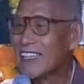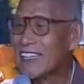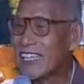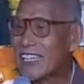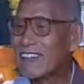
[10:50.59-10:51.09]

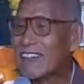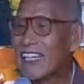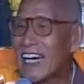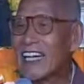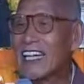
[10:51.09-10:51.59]
要十
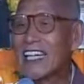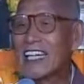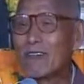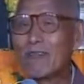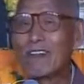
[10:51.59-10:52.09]
块钱，给你
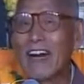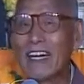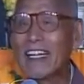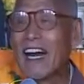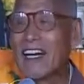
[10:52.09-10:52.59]
十五
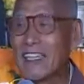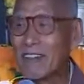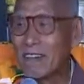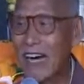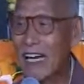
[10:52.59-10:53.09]
块，给你二
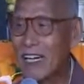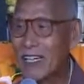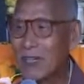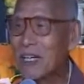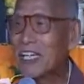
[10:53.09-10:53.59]
十块，
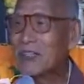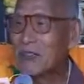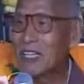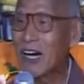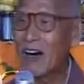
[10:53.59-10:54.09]
谁能
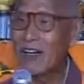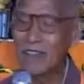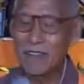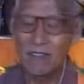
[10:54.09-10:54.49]
做到？